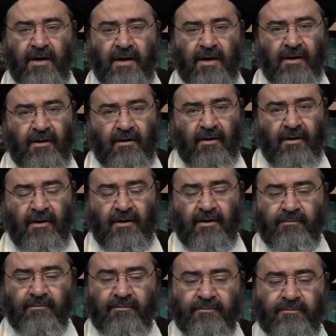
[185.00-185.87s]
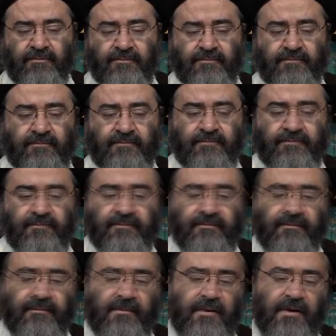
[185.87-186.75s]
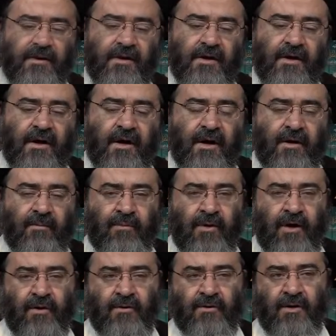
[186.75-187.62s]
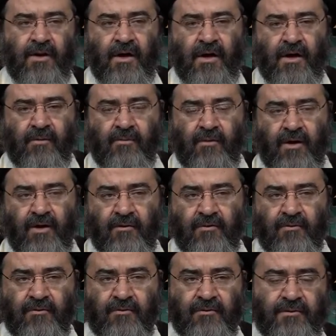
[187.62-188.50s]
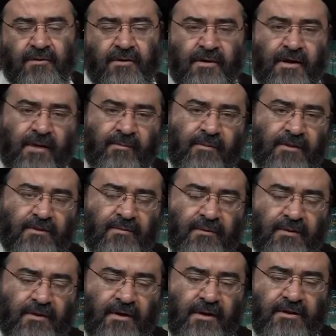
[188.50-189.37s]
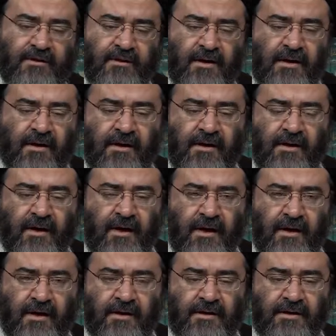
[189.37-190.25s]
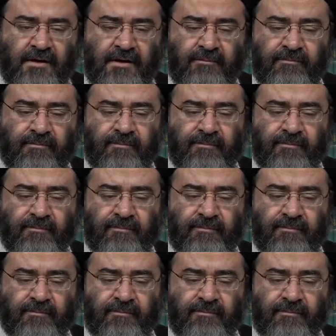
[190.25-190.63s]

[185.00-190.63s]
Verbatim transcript: القائم آباؤنا الماضون رحمة الله تعالى عليهم